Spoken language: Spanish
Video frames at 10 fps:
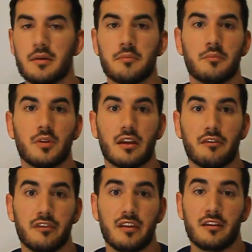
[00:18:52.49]
porque
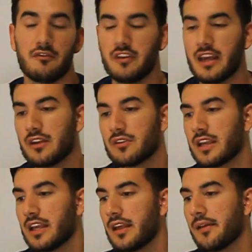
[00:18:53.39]
fijaros
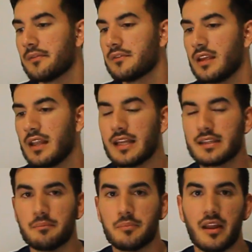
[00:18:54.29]
que en la
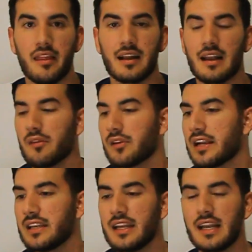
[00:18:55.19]
temporada de Claudio
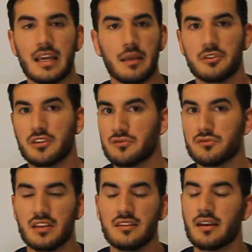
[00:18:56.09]
Ranieri el equipo se
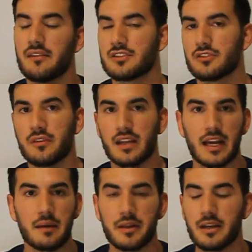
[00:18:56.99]
sustentaba sobre
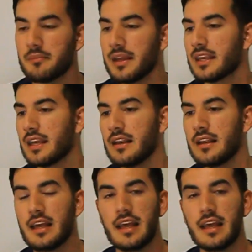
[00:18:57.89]
Casper Michael,